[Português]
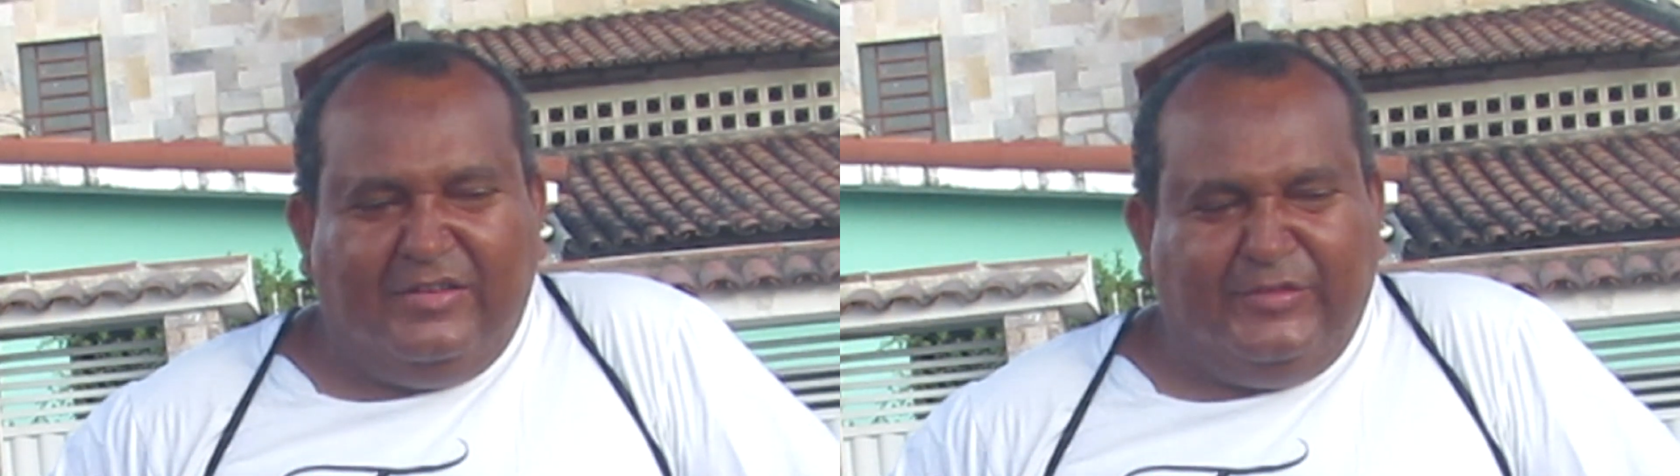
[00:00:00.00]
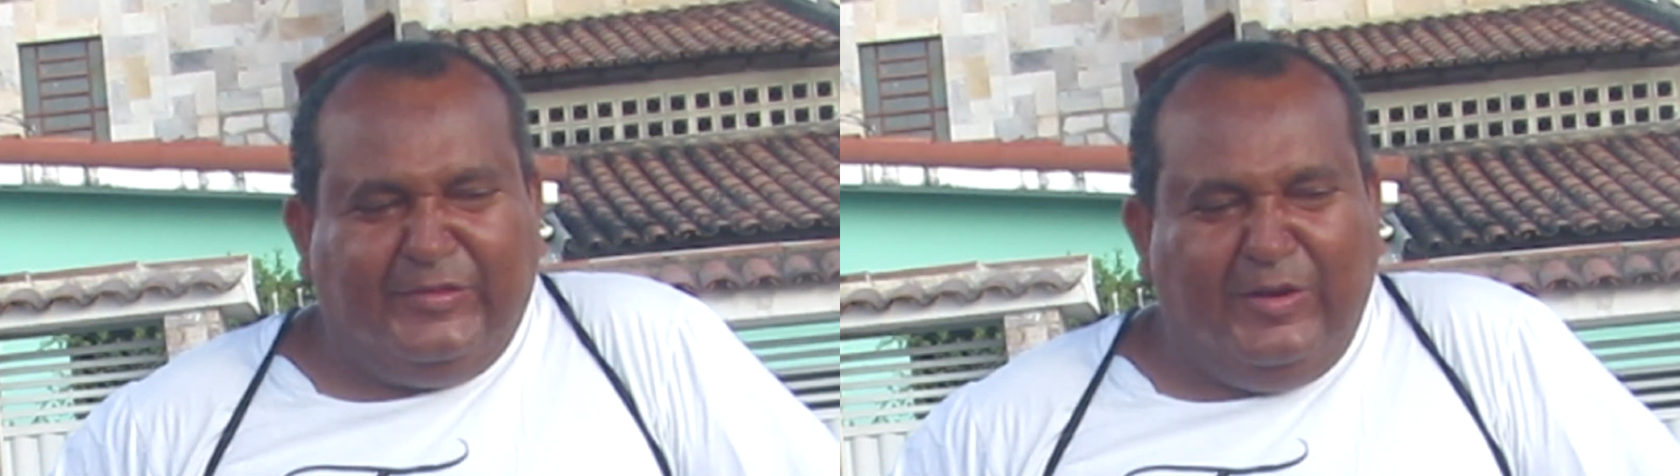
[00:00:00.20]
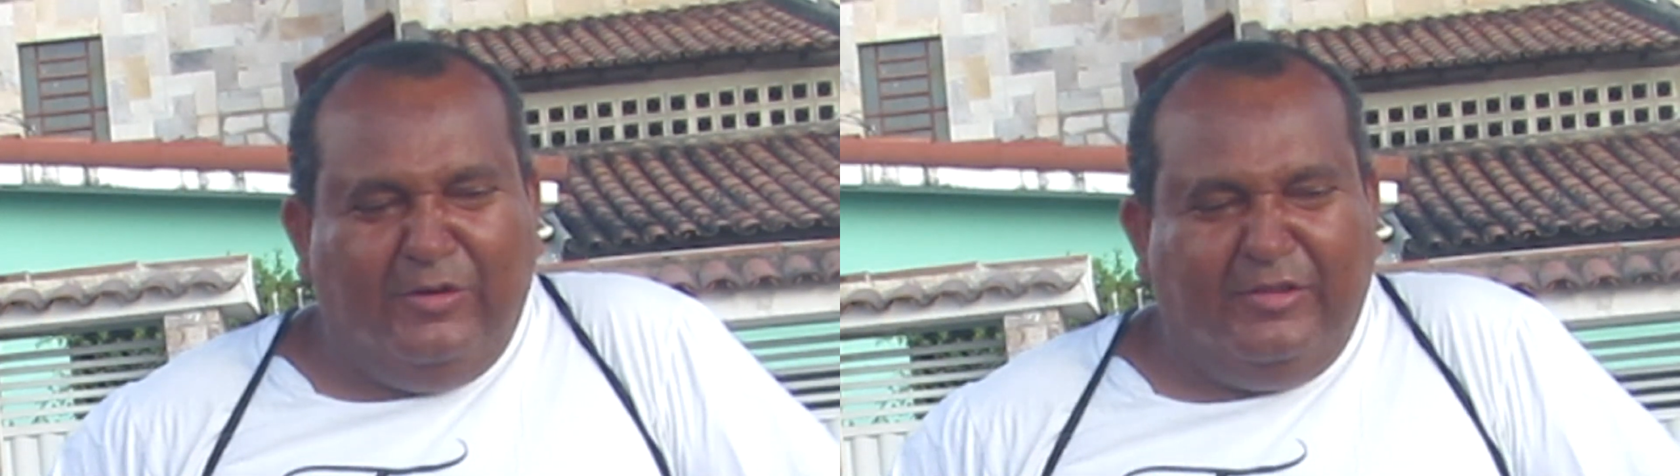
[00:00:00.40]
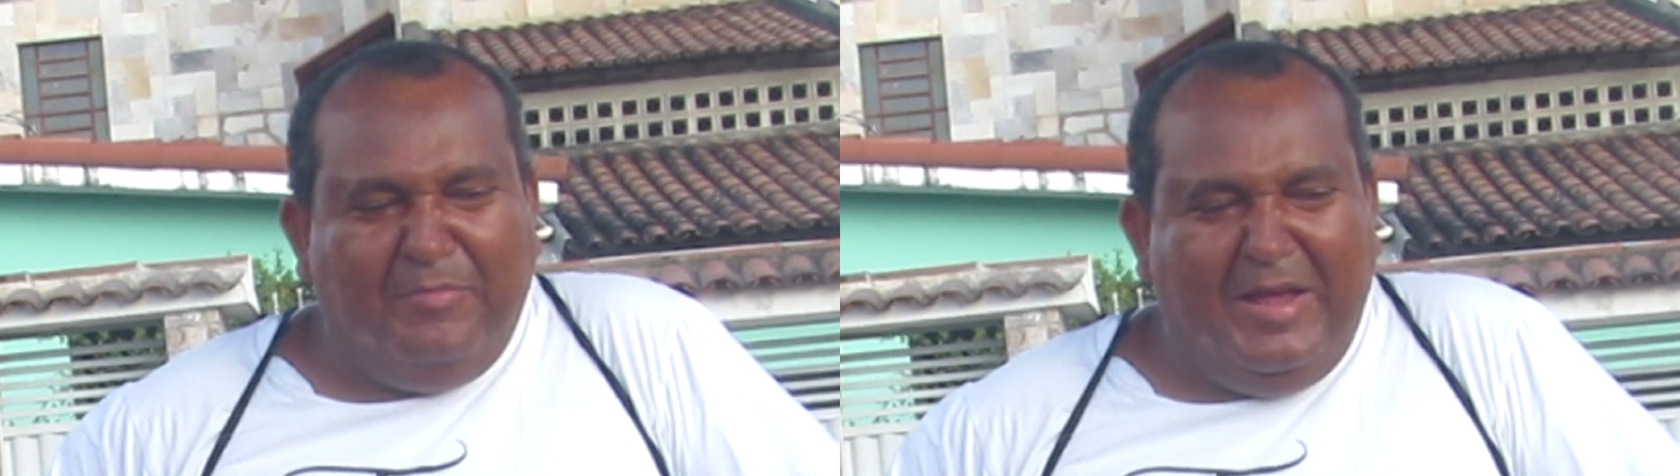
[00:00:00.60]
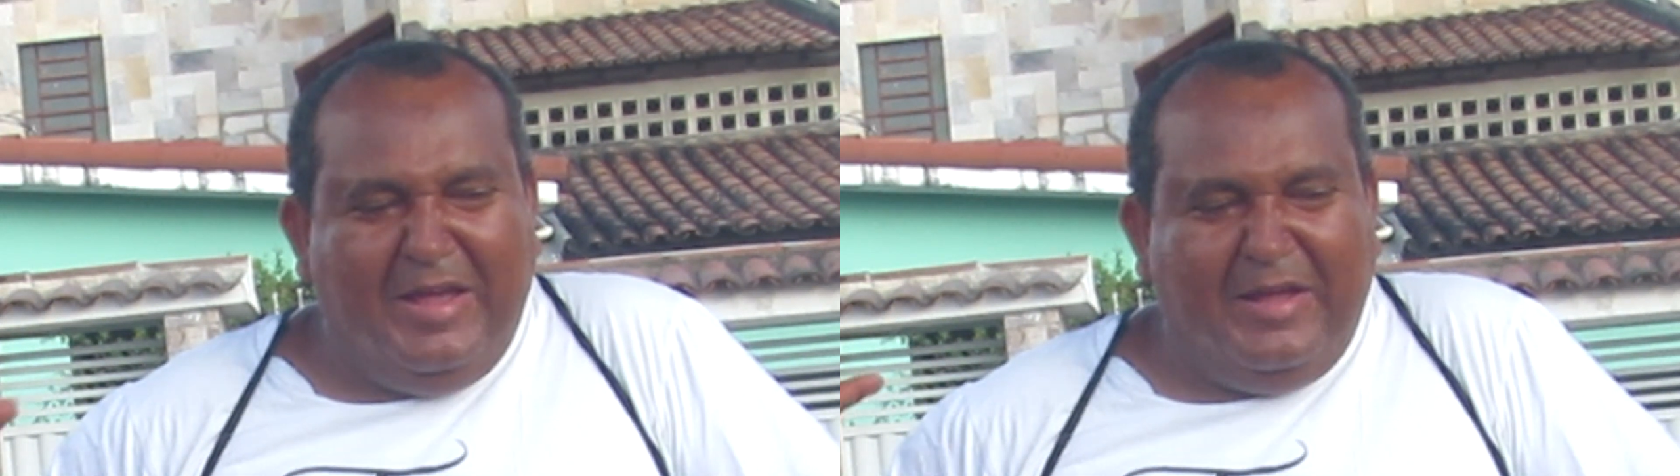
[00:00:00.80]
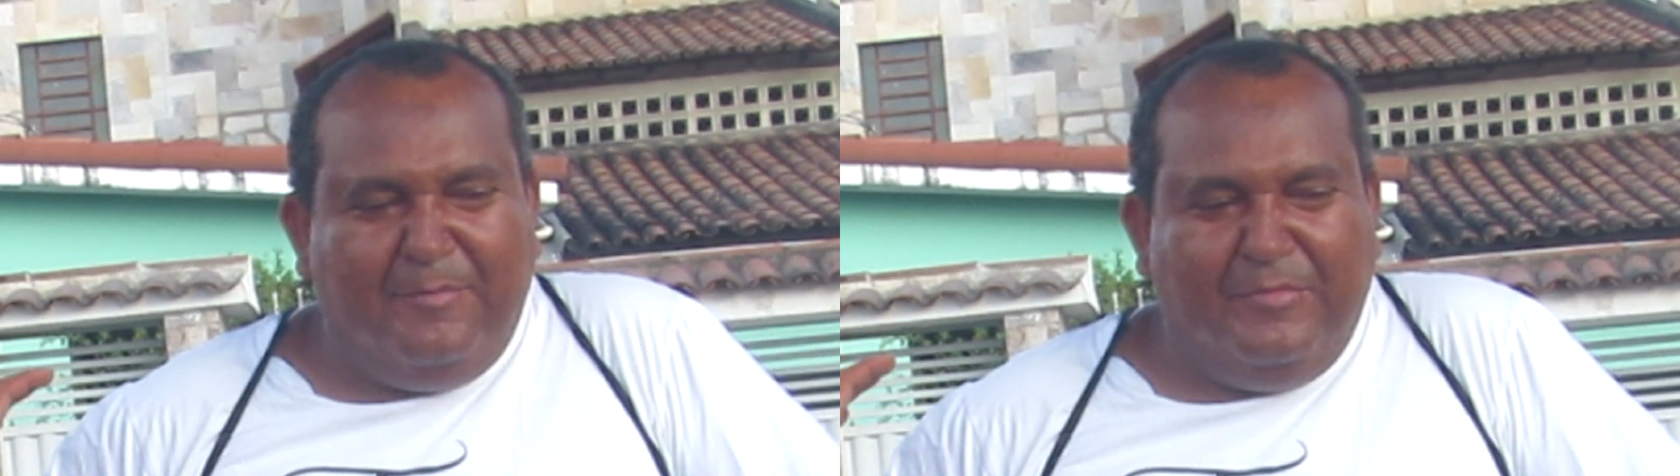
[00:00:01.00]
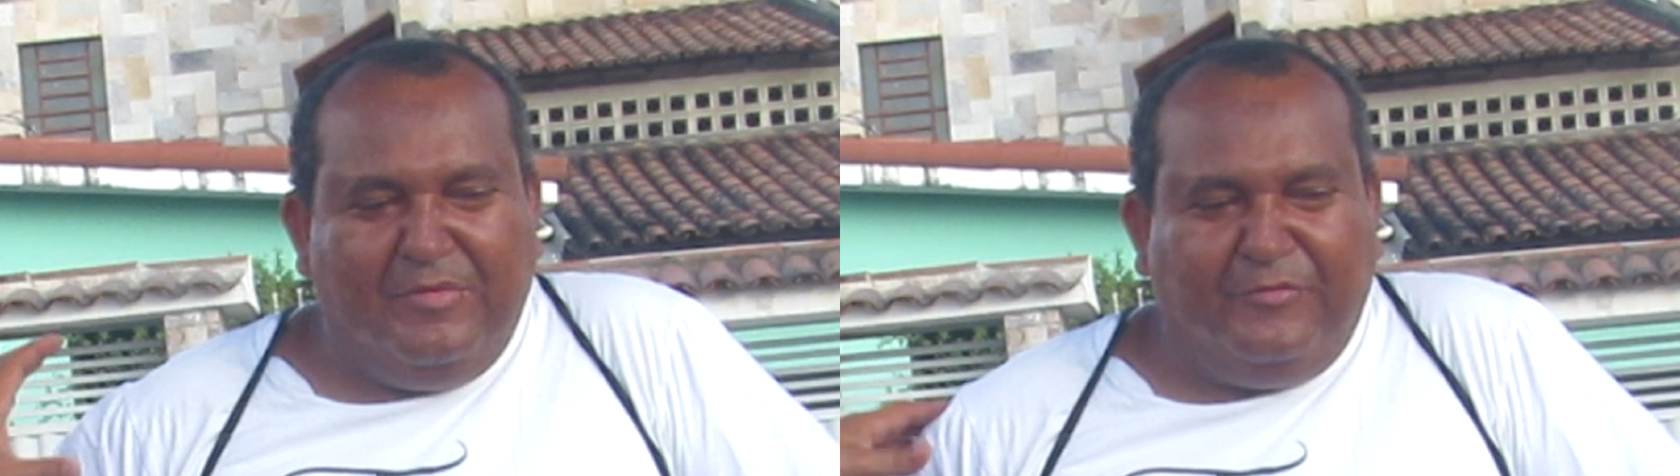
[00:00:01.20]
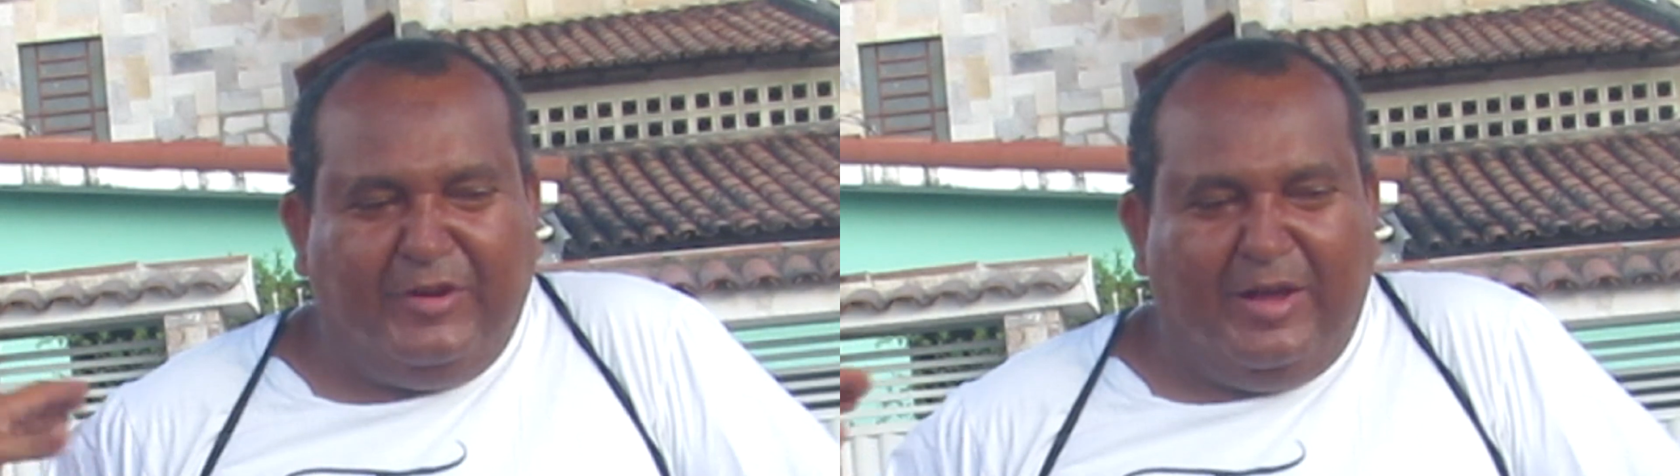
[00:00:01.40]
seu ritmo é,
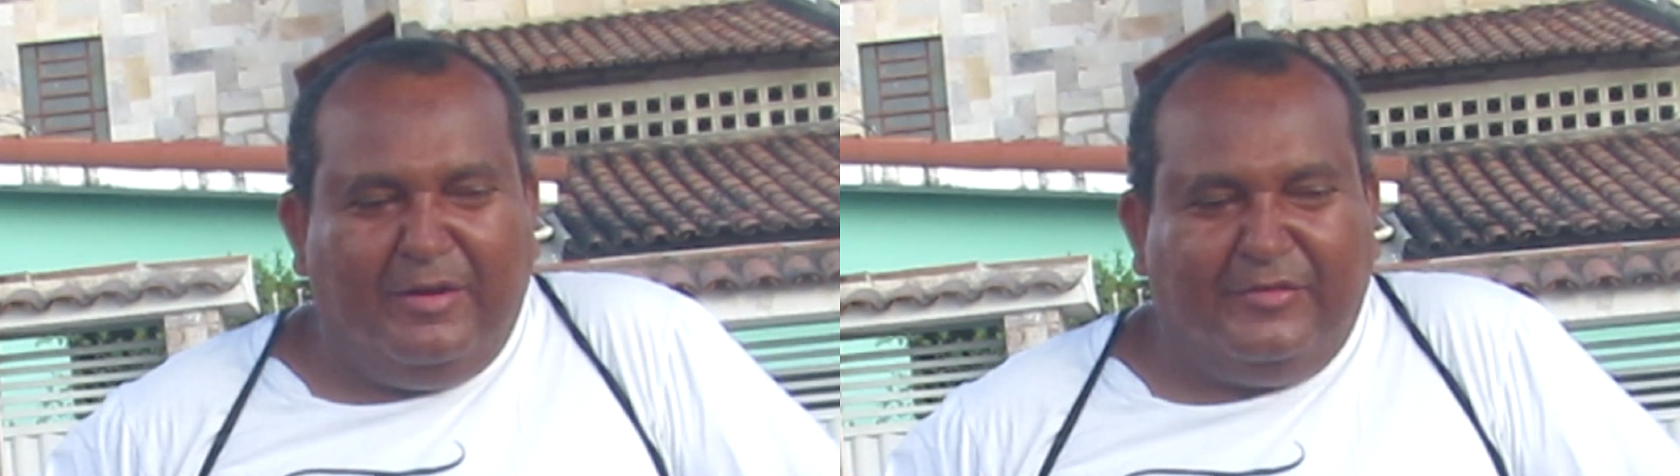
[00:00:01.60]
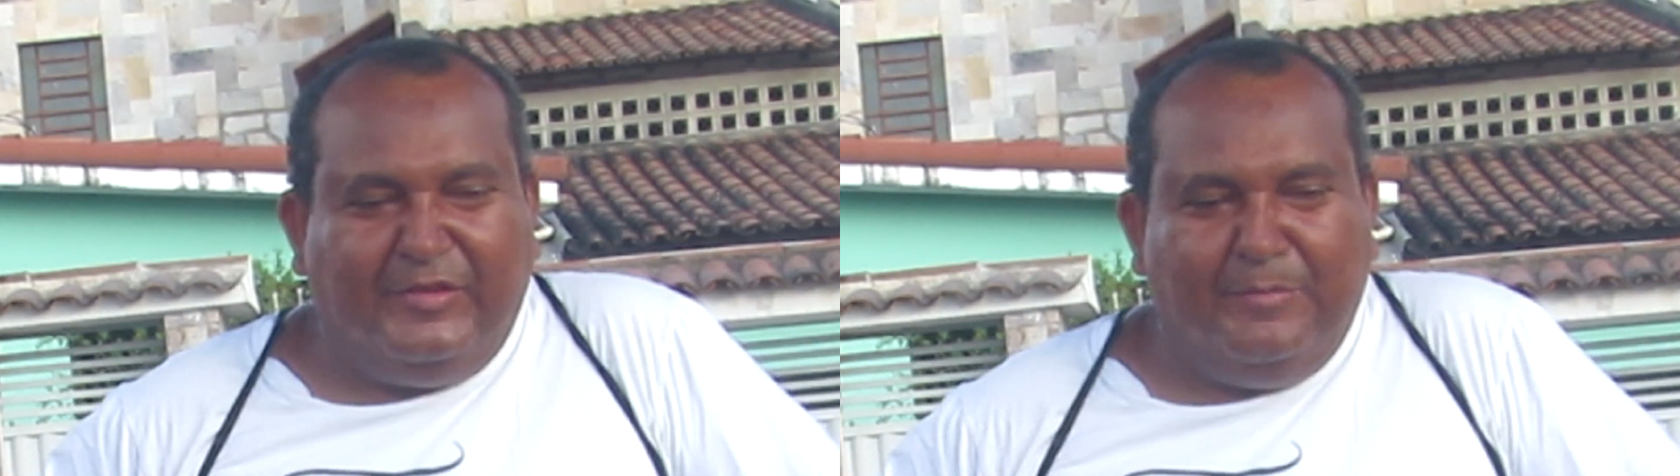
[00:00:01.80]
fica assim,